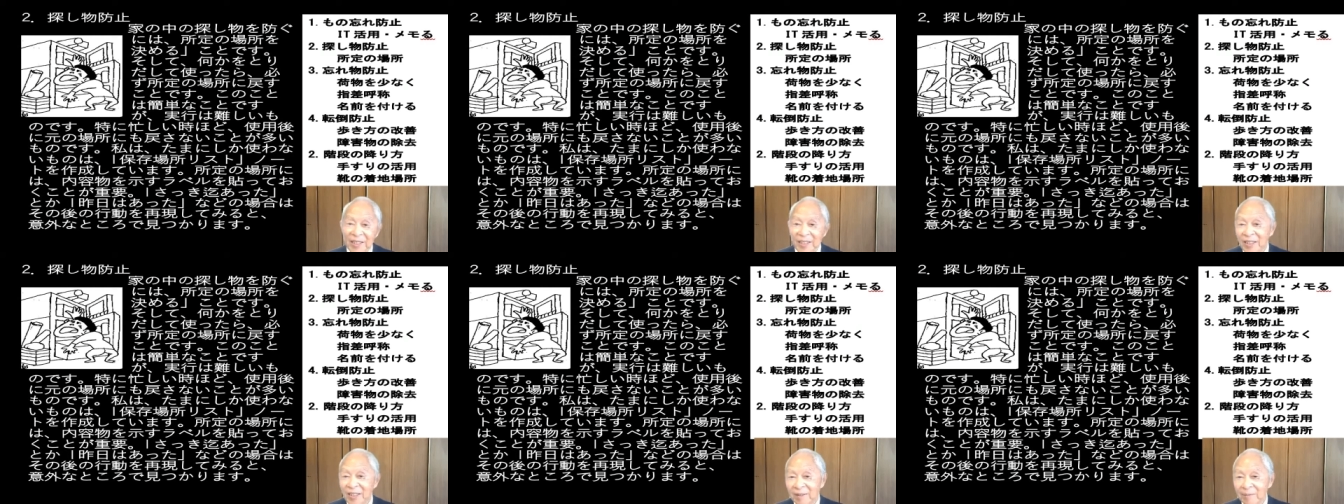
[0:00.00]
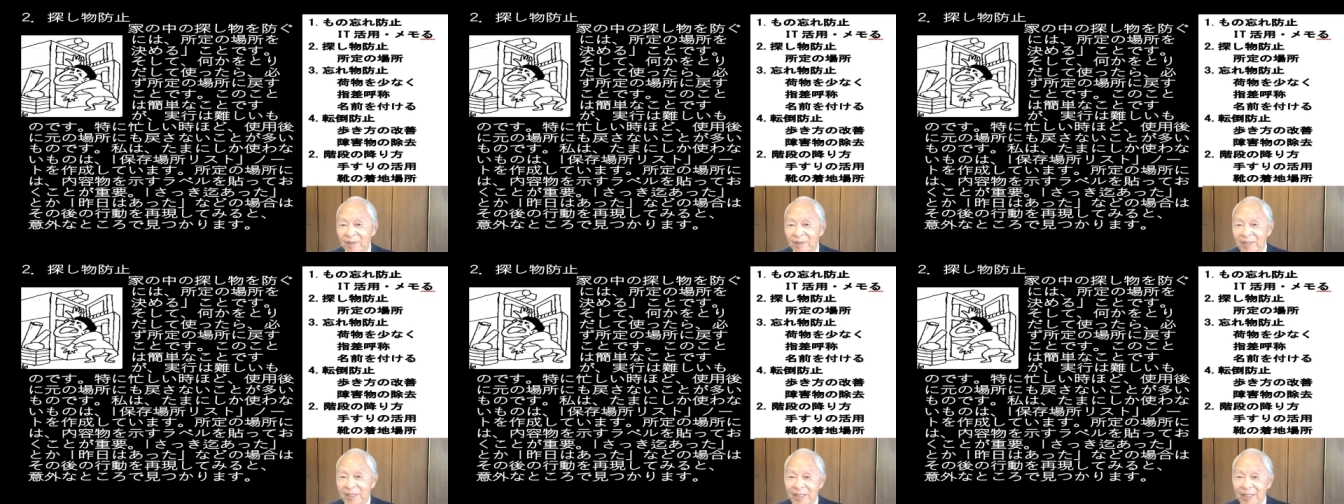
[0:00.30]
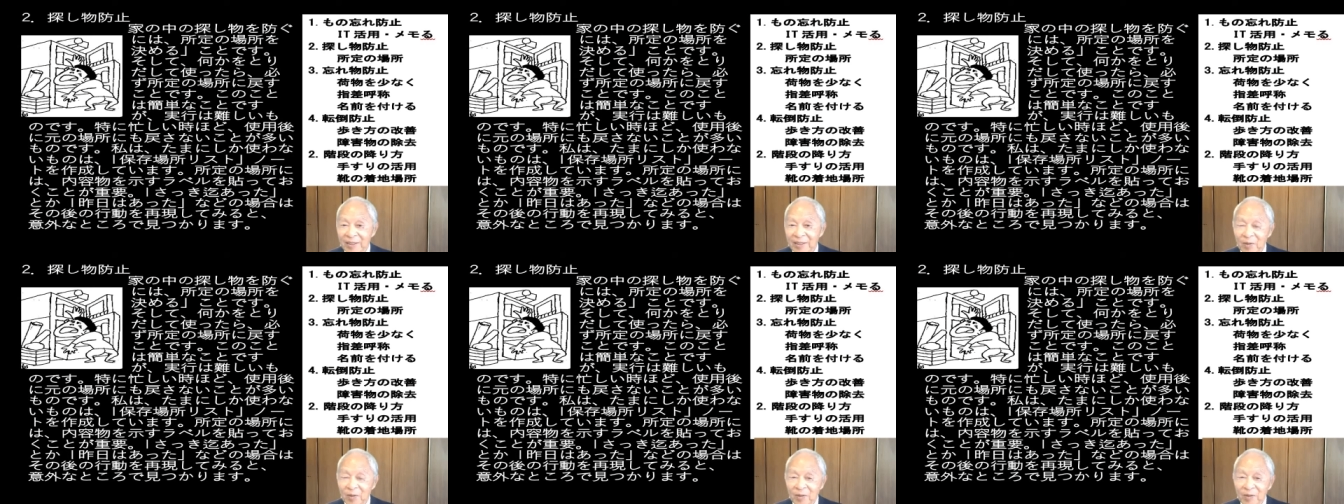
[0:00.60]
えー、
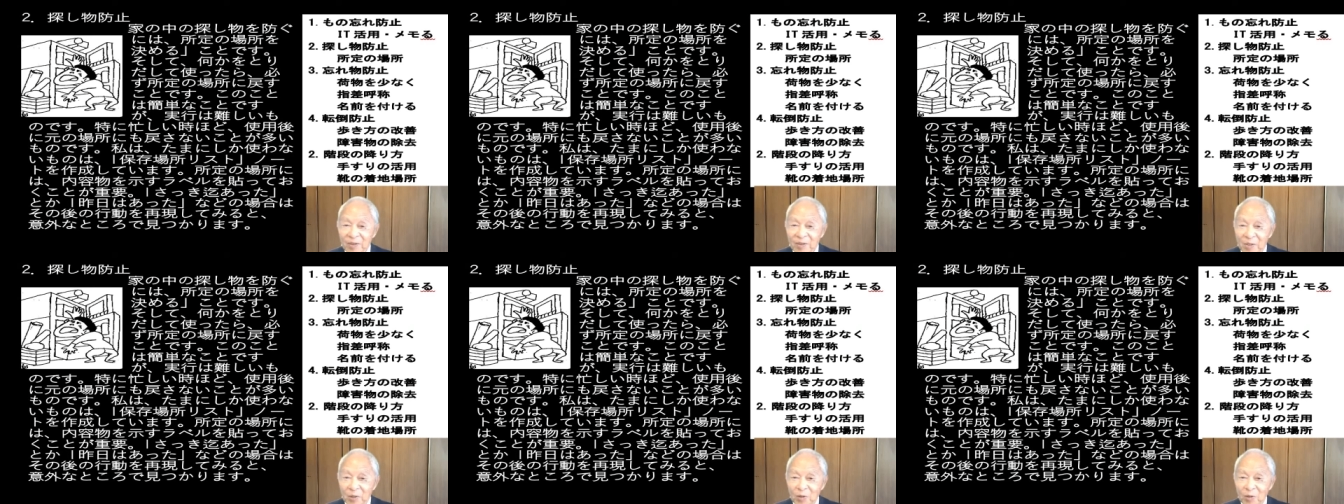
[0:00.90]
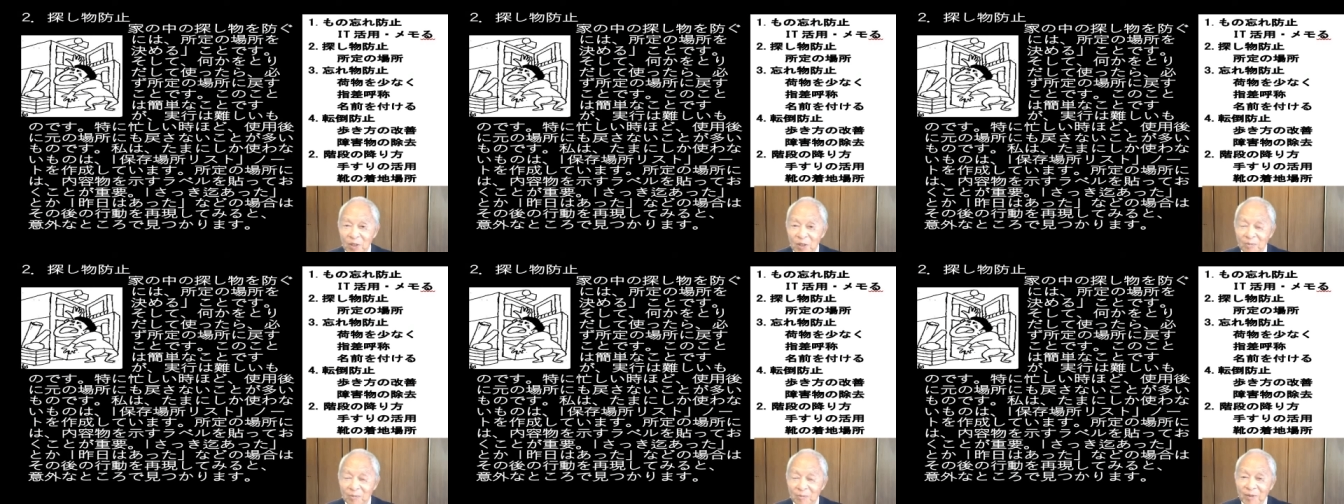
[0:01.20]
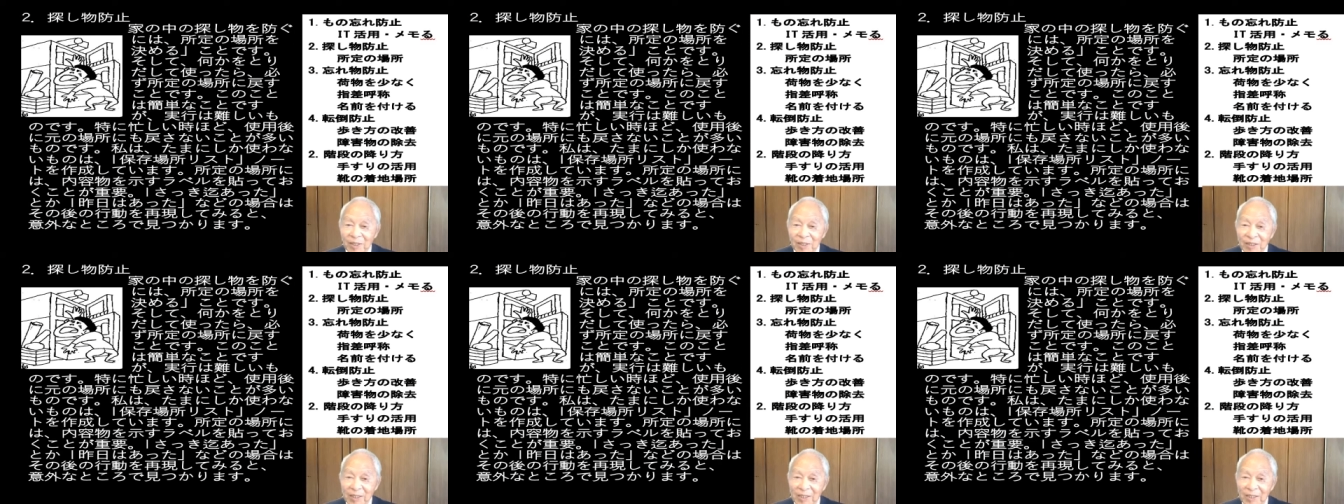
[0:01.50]
メーカーの商
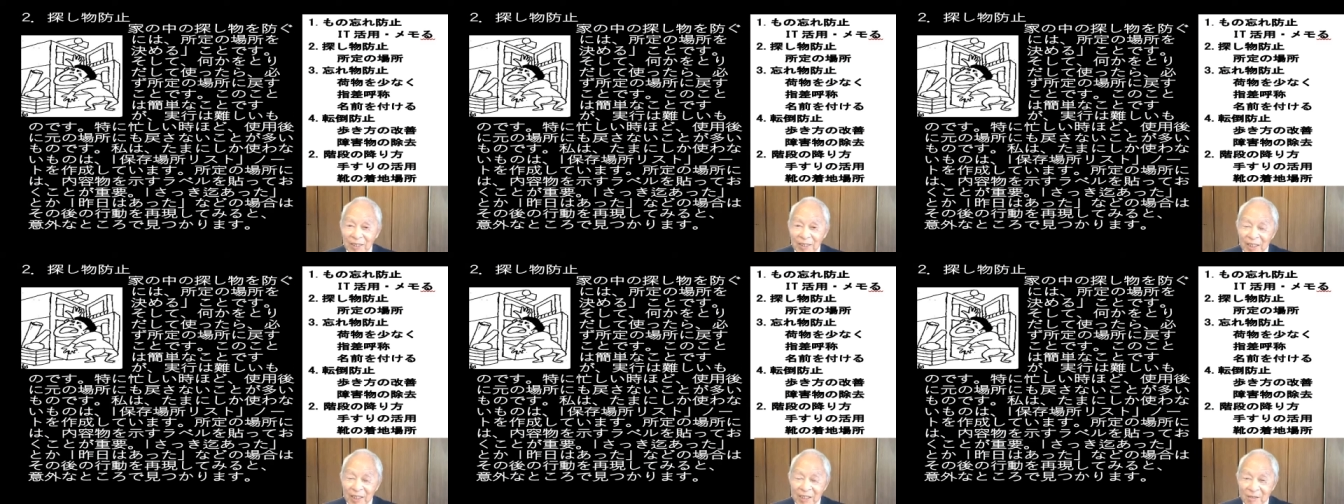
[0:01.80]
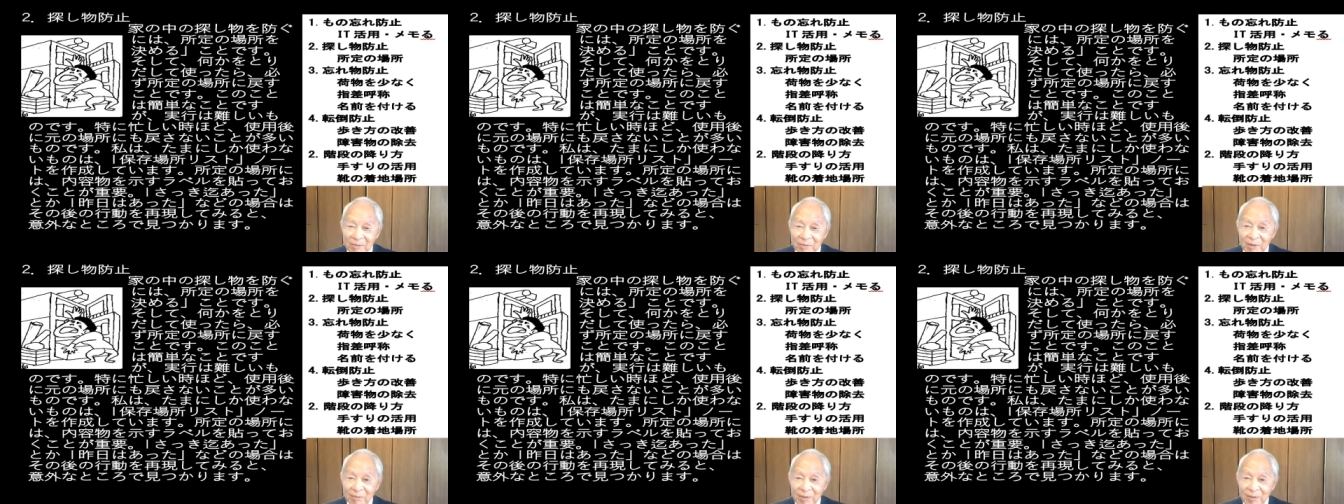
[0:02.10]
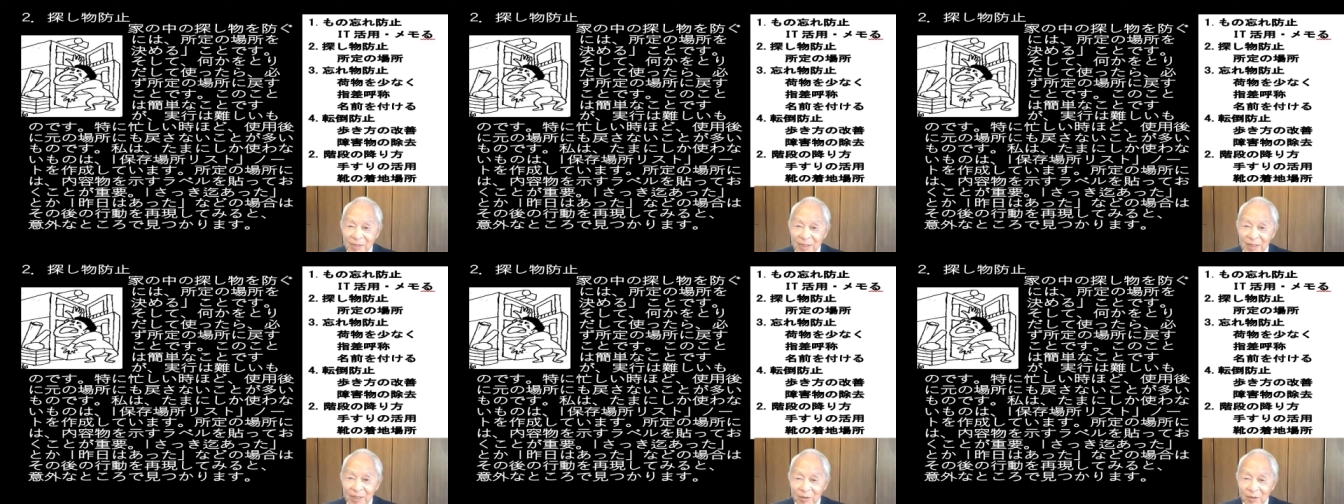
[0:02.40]
品名になってしまい
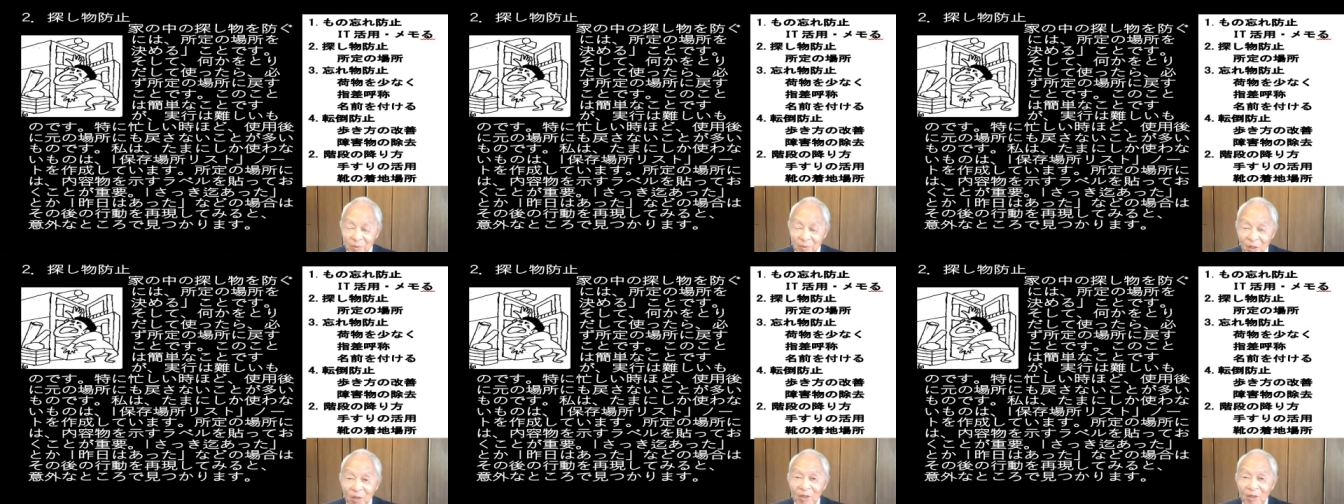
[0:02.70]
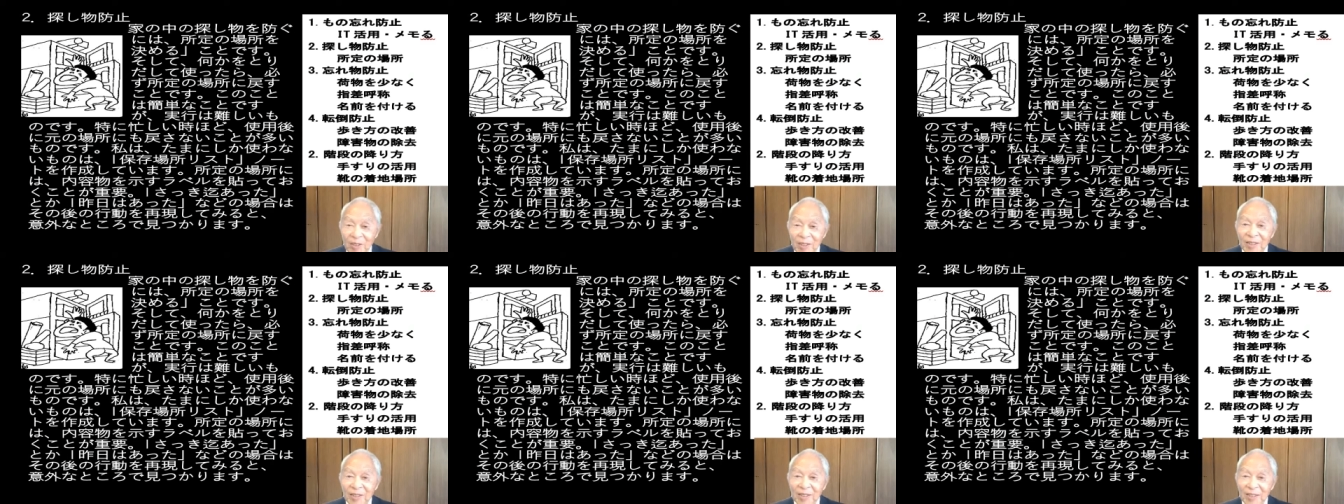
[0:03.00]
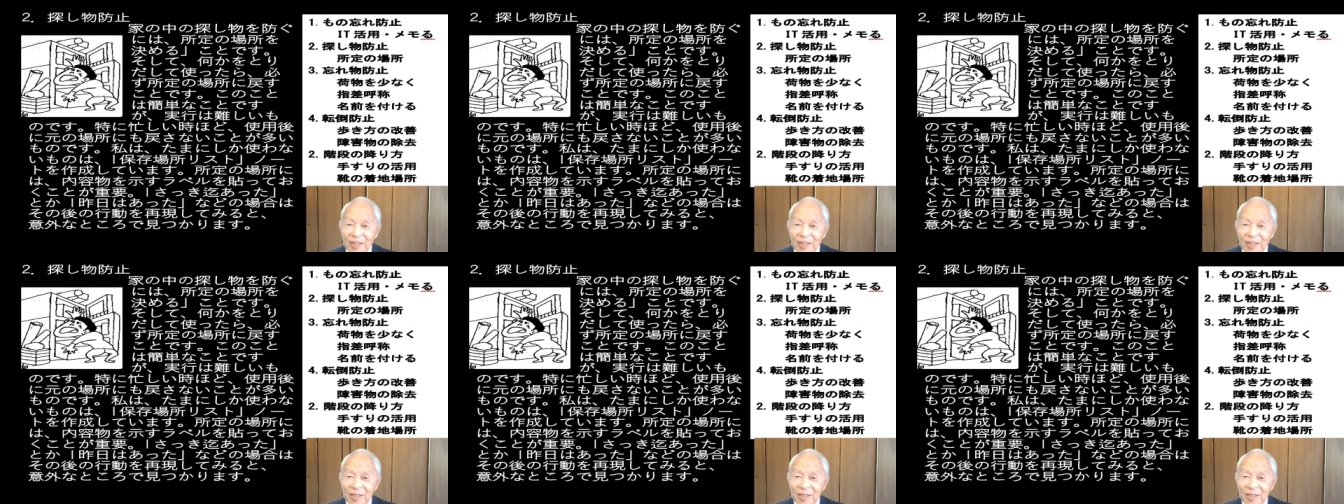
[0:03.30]
ますけども、